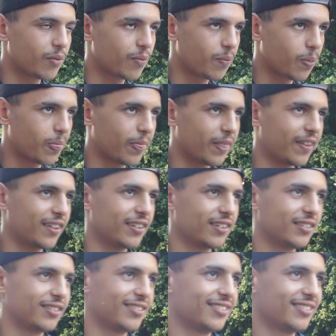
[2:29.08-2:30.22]
كان يخيروك
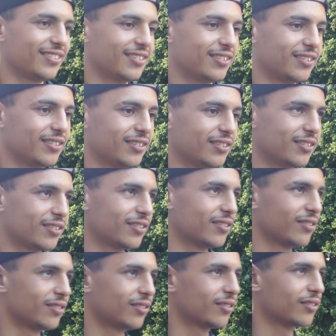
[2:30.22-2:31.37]
بين العيشه في تونس
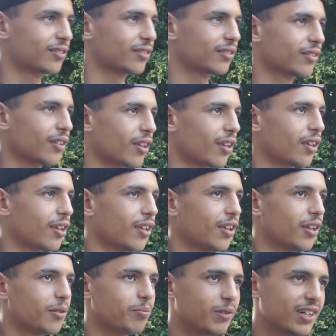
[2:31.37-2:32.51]
والبرا شنو هذا
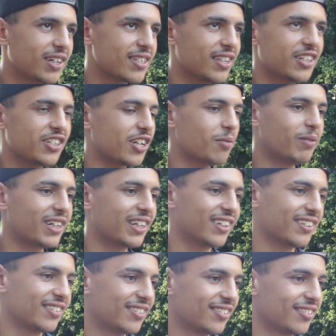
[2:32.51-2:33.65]
باز العيشه البر
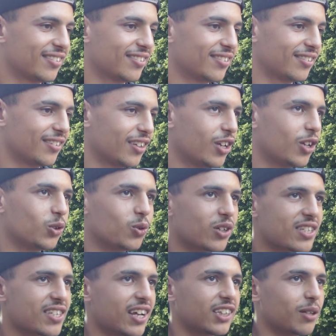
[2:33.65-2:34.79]

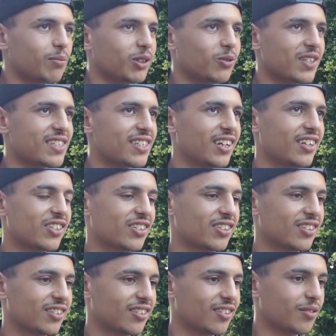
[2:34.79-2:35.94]
تونس خاطر ما توصلش
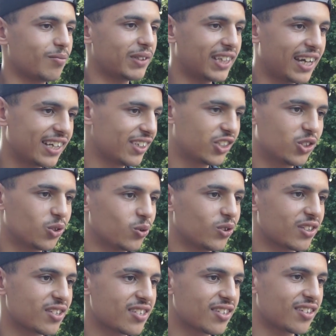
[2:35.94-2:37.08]
ما تعيش في تونس